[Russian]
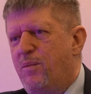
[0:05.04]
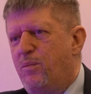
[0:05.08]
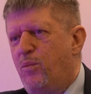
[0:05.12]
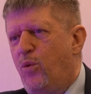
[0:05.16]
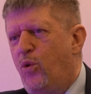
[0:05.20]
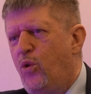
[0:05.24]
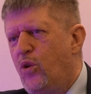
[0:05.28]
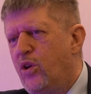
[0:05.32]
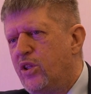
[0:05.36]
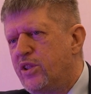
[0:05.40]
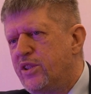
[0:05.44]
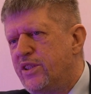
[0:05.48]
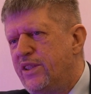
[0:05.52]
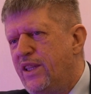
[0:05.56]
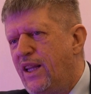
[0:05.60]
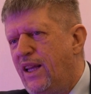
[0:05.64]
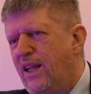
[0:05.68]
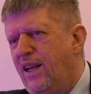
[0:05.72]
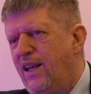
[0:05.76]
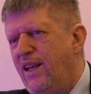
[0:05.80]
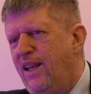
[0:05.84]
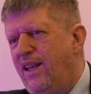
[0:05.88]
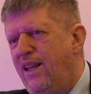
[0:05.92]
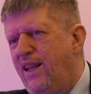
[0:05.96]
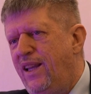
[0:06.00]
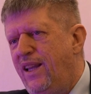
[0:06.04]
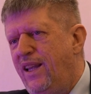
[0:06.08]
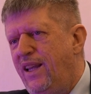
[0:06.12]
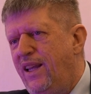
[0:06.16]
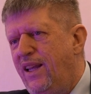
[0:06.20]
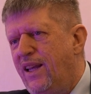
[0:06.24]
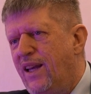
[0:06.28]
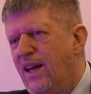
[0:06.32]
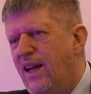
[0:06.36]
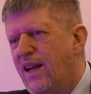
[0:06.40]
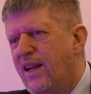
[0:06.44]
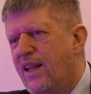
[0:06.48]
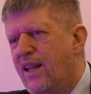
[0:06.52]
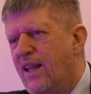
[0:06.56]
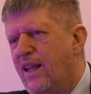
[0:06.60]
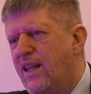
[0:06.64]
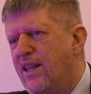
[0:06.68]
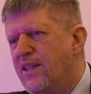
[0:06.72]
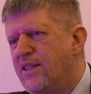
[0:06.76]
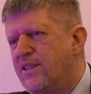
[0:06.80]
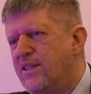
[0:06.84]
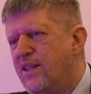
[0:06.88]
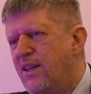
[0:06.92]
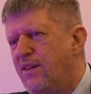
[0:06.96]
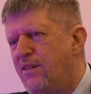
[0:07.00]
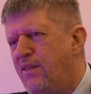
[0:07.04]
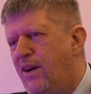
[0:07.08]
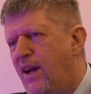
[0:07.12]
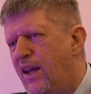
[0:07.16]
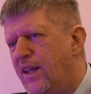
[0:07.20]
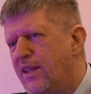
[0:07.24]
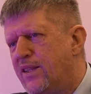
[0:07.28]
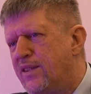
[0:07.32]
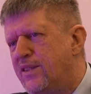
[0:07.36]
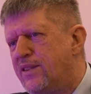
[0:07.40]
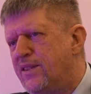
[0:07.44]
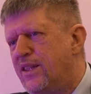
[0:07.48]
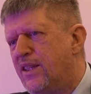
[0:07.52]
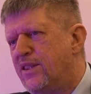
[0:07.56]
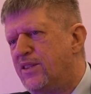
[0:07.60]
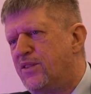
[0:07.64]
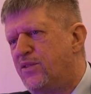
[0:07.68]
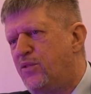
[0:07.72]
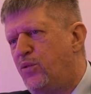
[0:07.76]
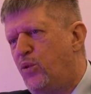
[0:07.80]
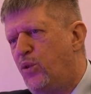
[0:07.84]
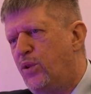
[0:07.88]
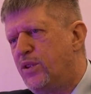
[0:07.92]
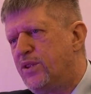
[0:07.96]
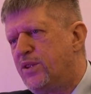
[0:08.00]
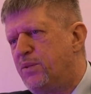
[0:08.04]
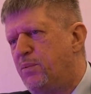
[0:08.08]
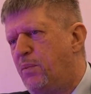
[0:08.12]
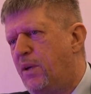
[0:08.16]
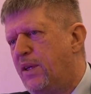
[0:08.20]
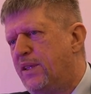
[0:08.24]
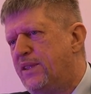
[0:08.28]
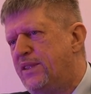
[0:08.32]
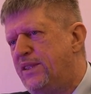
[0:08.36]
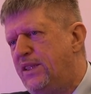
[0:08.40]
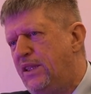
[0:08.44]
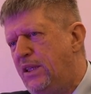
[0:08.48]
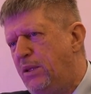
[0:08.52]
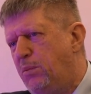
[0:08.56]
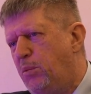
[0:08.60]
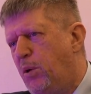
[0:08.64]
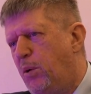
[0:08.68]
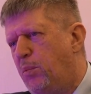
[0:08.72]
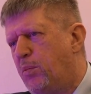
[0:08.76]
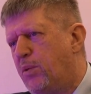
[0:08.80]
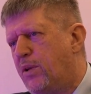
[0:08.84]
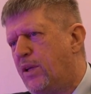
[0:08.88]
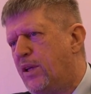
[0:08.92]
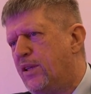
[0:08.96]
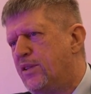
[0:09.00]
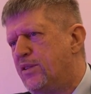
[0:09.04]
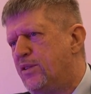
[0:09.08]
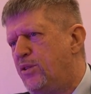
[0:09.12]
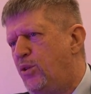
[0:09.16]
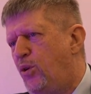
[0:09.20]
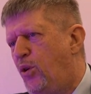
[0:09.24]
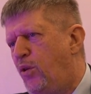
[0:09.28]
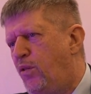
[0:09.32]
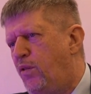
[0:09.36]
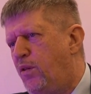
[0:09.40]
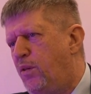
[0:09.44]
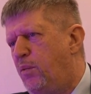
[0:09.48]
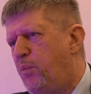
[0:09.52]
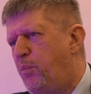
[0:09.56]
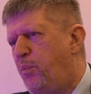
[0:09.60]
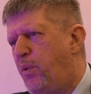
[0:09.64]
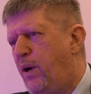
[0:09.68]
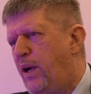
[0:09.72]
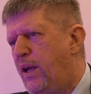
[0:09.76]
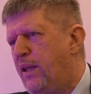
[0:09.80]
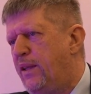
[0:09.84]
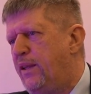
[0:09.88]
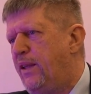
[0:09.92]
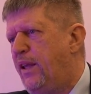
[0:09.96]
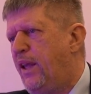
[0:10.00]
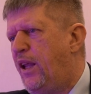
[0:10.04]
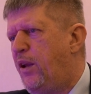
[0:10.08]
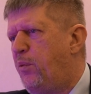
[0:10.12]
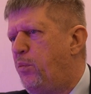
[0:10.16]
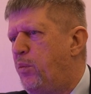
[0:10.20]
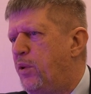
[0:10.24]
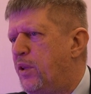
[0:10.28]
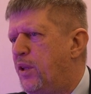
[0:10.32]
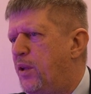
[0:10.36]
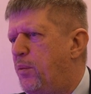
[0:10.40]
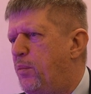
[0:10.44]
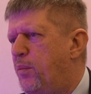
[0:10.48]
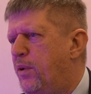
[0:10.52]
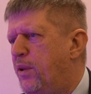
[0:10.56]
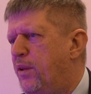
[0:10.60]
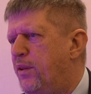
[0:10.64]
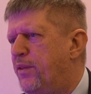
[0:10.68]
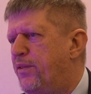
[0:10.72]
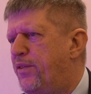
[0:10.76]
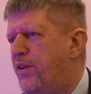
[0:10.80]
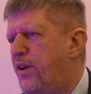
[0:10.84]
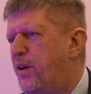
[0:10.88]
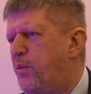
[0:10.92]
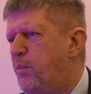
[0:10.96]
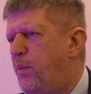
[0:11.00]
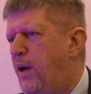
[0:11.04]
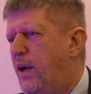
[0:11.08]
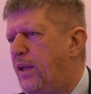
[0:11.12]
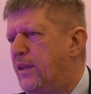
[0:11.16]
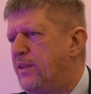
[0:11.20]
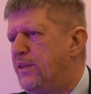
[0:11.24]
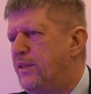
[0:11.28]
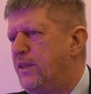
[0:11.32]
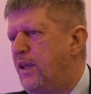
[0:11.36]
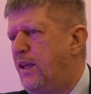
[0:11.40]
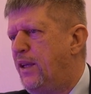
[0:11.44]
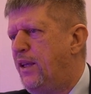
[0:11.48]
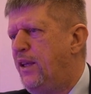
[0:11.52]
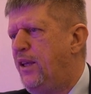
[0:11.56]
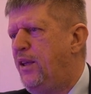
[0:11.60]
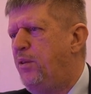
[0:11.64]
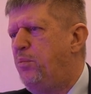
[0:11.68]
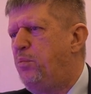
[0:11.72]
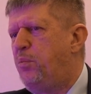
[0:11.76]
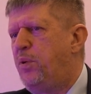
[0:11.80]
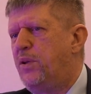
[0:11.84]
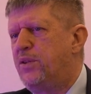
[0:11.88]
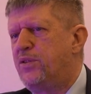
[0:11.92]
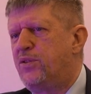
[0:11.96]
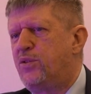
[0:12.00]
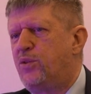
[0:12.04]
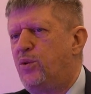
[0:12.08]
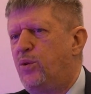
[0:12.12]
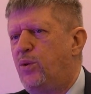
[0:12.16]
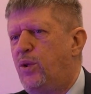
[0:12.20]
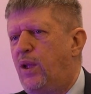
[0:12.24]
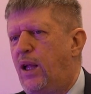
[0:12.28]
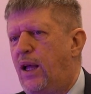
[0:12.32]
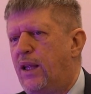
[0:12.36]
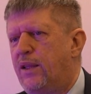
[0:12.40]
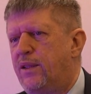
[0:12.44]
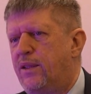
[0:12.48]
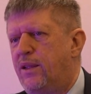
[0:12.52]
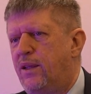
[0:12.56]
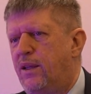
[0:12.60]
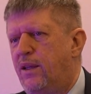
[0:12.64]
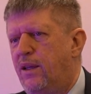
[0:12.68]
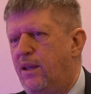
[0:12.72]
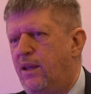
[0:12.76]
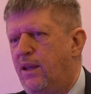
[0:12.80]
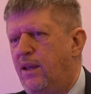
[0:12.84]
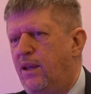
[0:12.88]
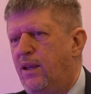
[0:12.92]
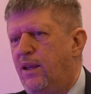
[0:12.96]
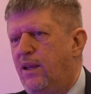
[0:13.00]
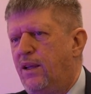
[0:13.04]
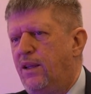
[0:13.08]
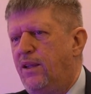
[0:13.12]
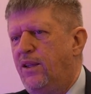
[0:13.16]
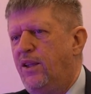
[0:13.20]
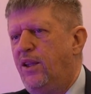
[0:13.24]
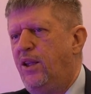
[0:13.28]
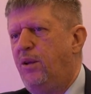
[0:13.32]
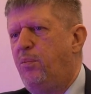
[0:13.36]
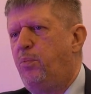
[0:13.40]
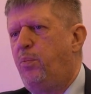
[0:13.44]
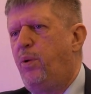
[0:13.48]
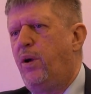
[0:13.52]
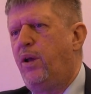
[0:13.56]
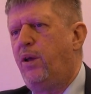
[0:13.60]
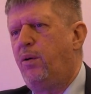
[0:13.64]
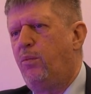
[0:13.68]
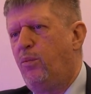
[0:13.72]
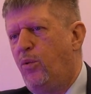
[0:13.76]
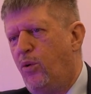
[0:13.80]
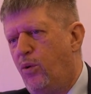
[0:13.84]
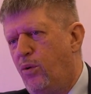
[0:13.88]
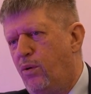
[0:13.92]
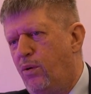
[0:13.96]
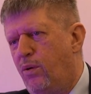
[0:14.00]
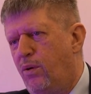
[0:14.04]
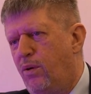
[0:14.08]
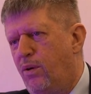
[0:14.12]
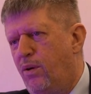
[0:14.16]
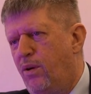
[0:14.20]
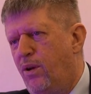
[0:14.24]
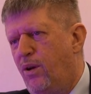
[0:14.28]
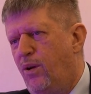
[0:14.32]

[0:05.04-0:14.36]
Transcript: Можно ли организовать созвон с Максимом Козловым по терминам «информация» и «постулат»? Не пойму.